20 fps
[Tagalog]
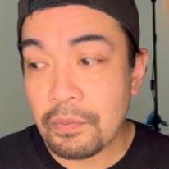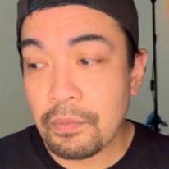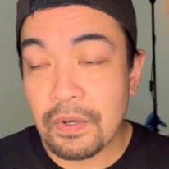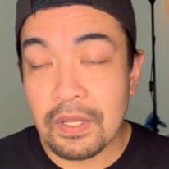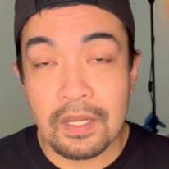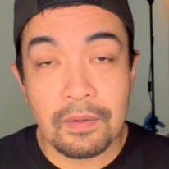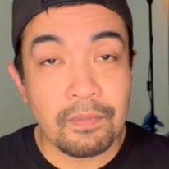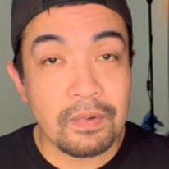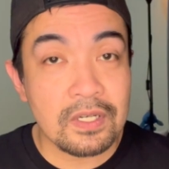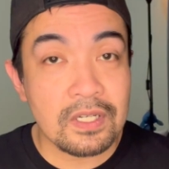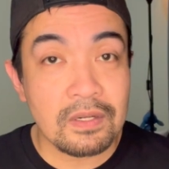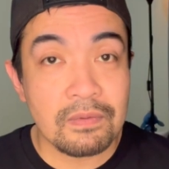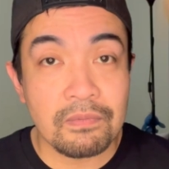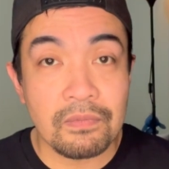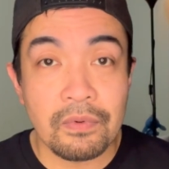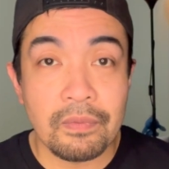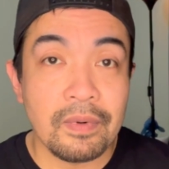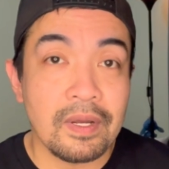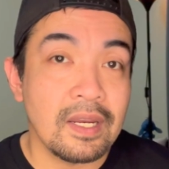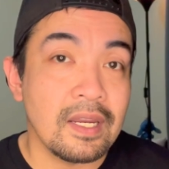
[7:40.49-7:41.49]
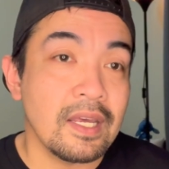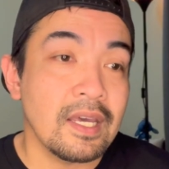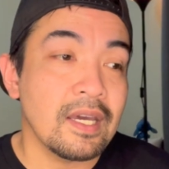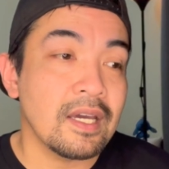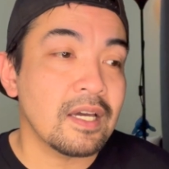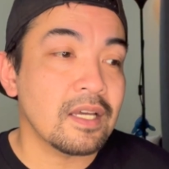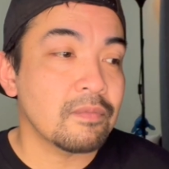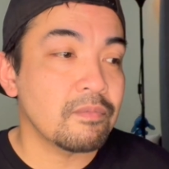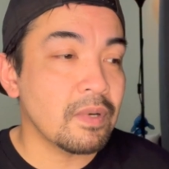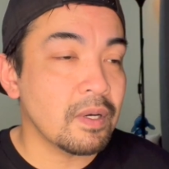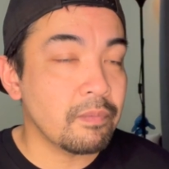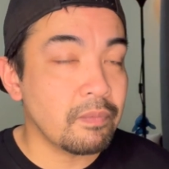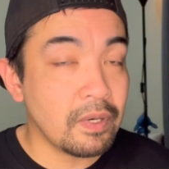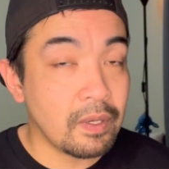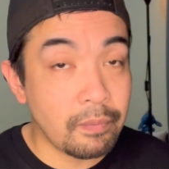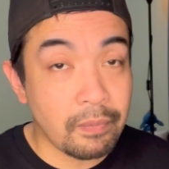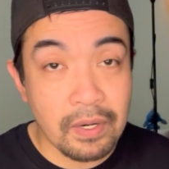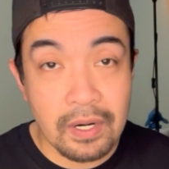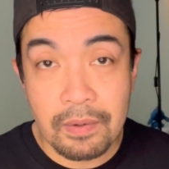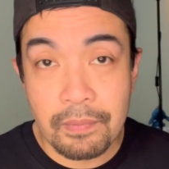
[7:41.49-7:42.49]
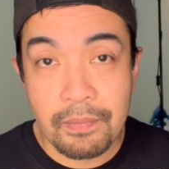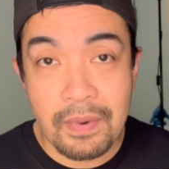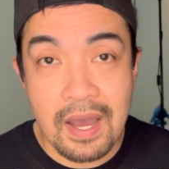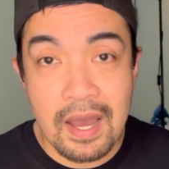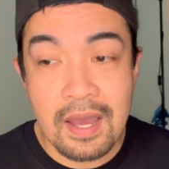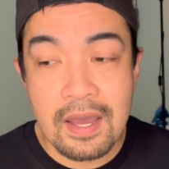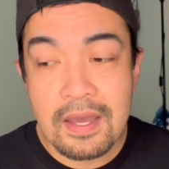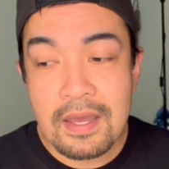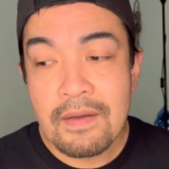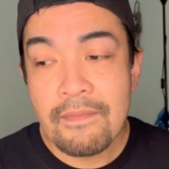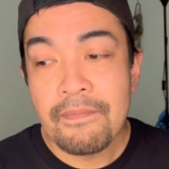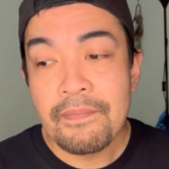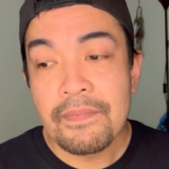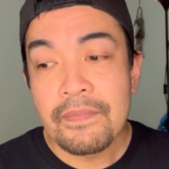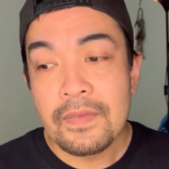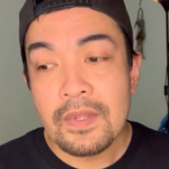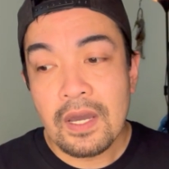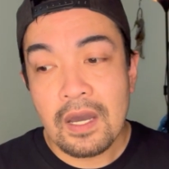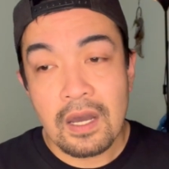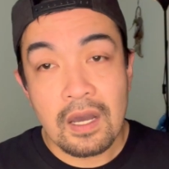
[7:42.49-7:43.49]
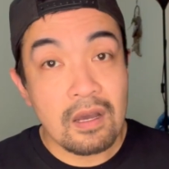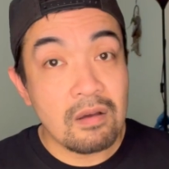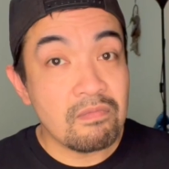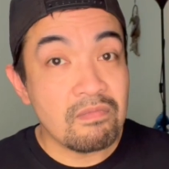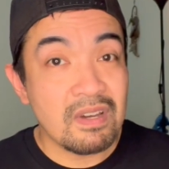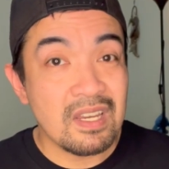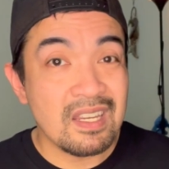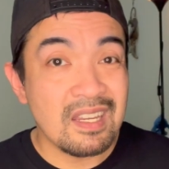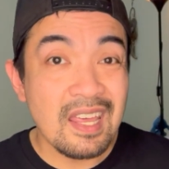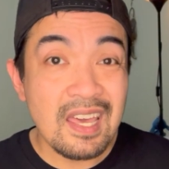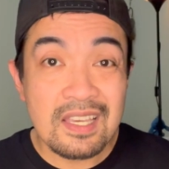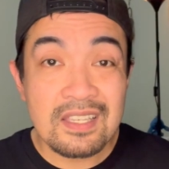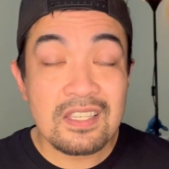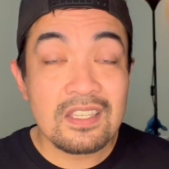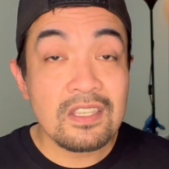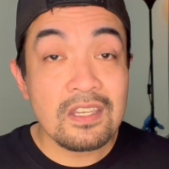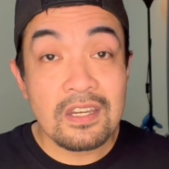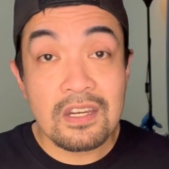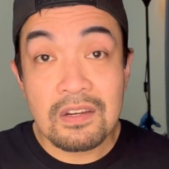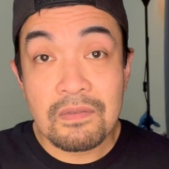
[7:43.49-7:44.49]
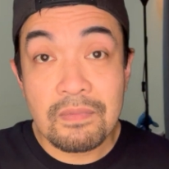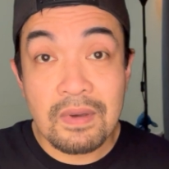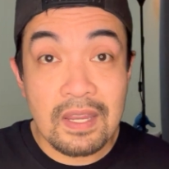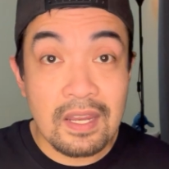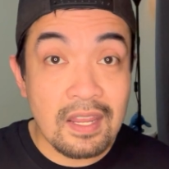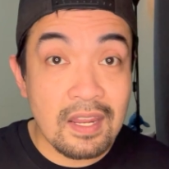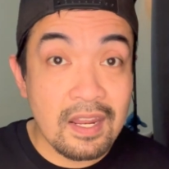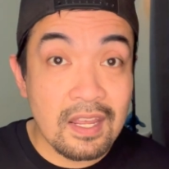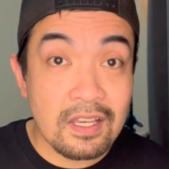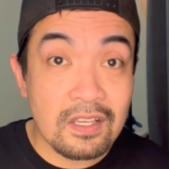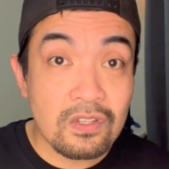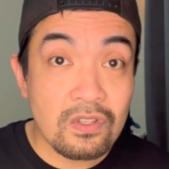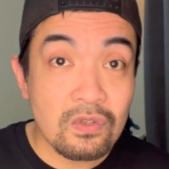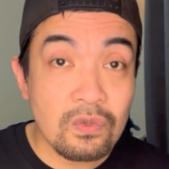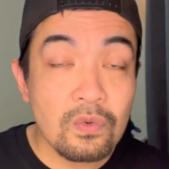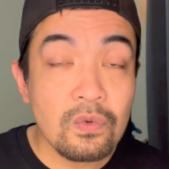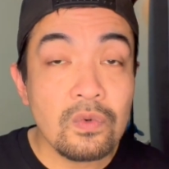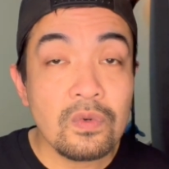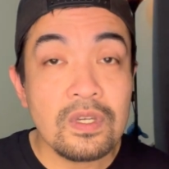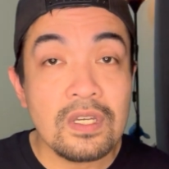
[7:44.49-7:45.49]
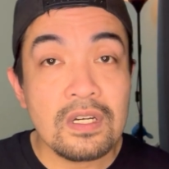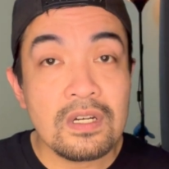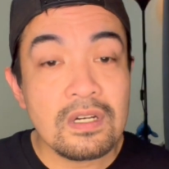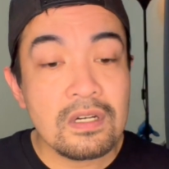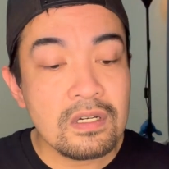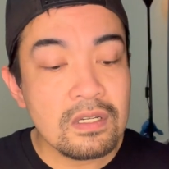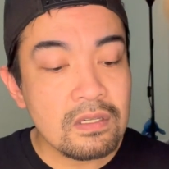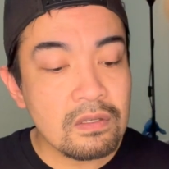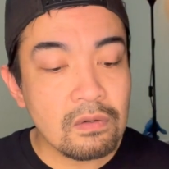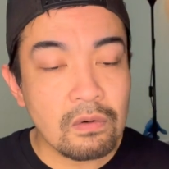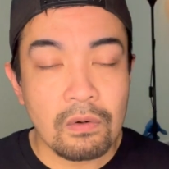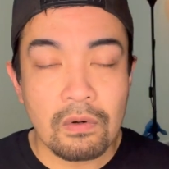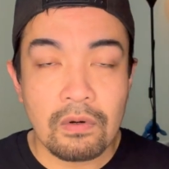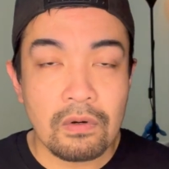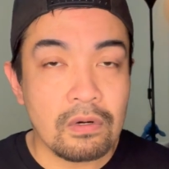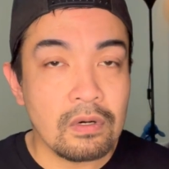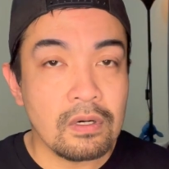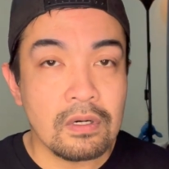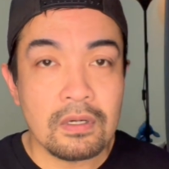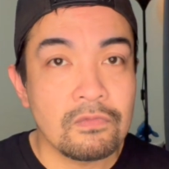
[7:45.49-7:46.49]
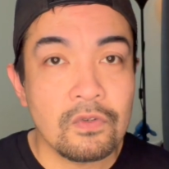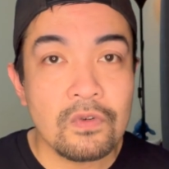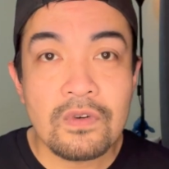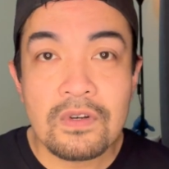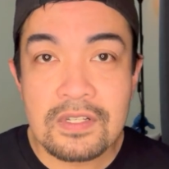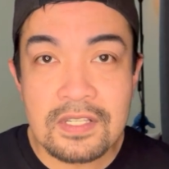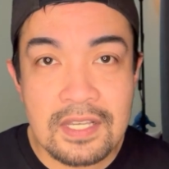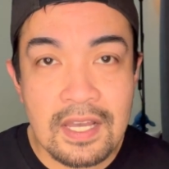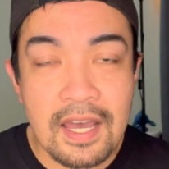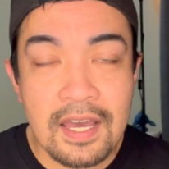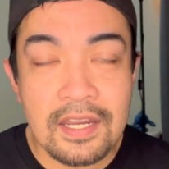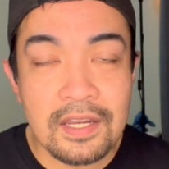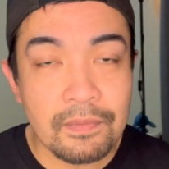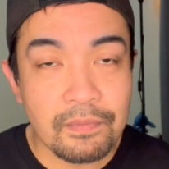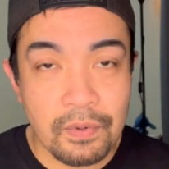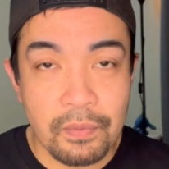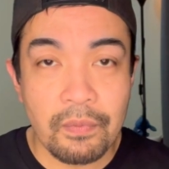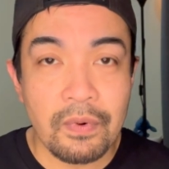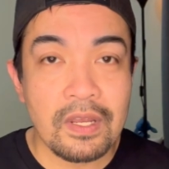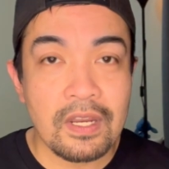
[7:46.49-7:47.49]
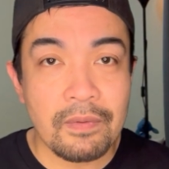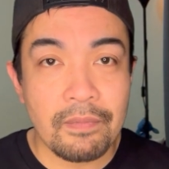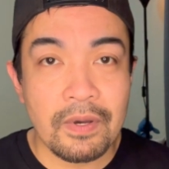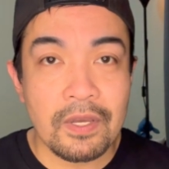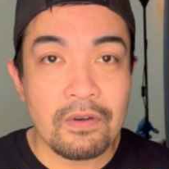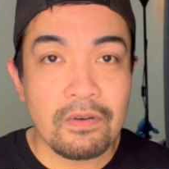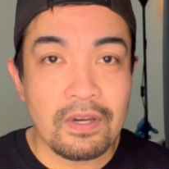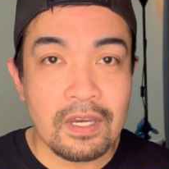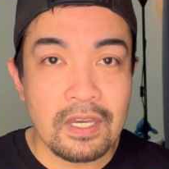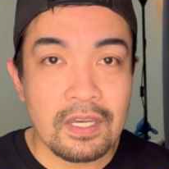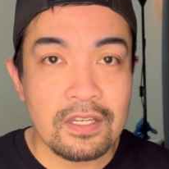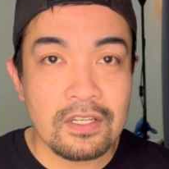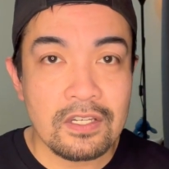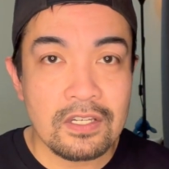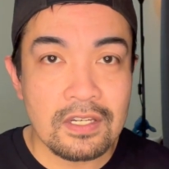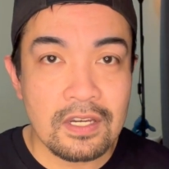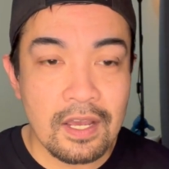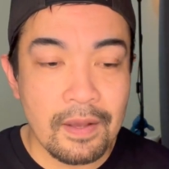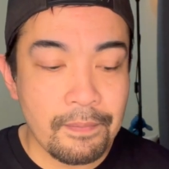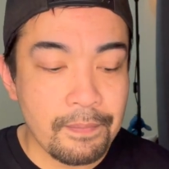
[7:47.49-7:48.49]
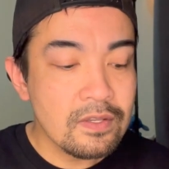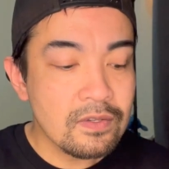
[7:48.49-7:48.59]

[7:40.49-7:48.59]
pwede pa siyang bumalik at mag-prepare pa um, by next year, by the next two years, or kung saan na po pwede pa yung age niya.